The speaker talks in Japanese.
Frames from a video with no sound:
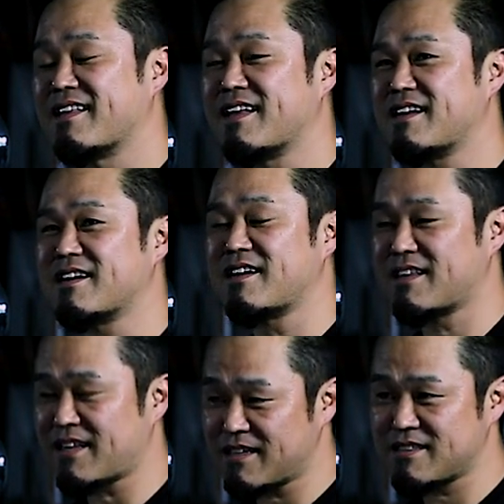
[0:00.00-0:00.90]
何か
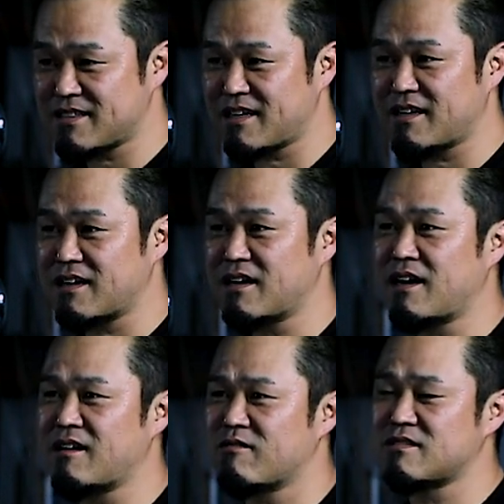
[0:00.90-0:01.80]
に対して
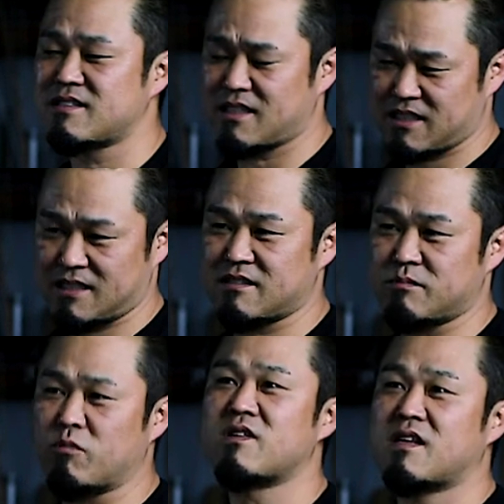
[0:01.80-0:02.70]
反骨精神
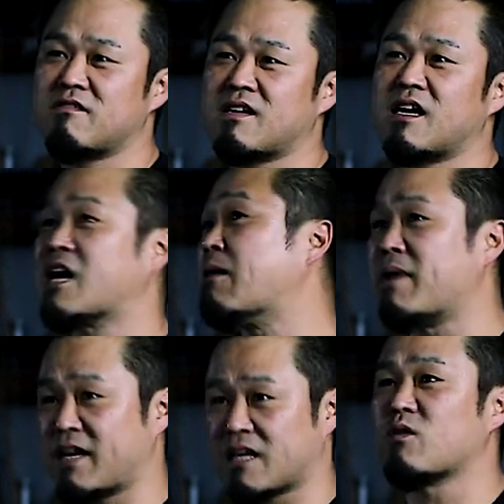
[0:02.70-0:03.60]
持ってるから頑
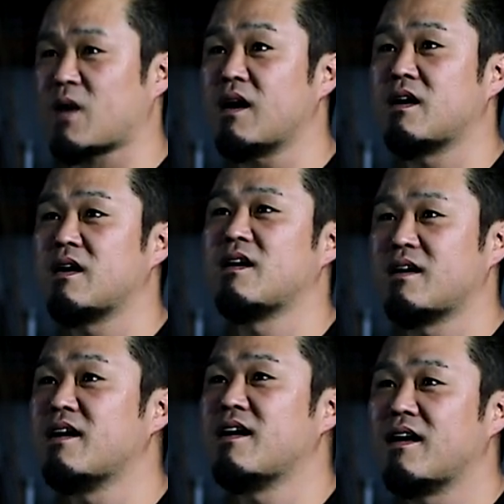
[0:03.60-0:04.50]
張れたと
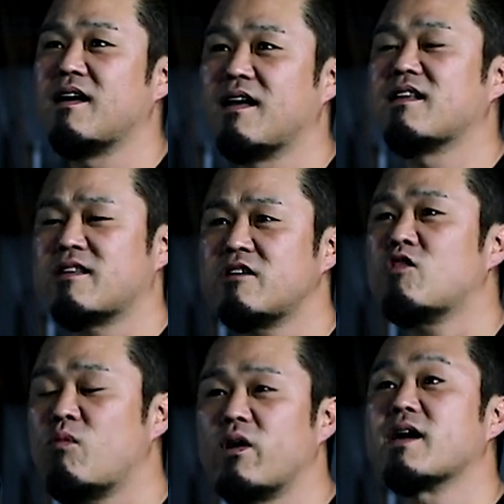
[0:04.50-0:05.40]
かってい
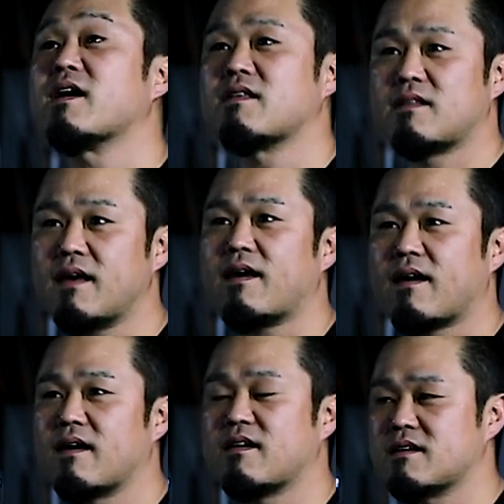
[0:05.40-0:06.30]
う思いがあって、
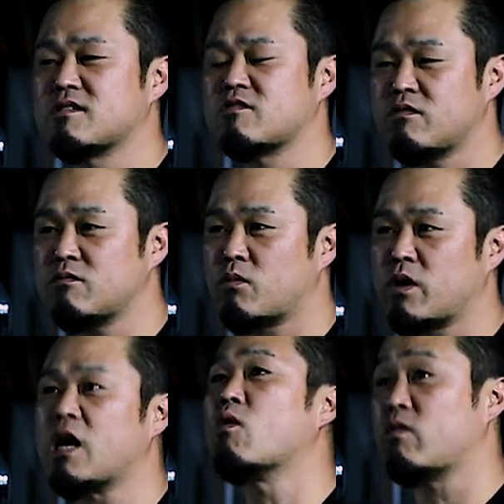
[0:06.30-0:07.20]
それをもう屋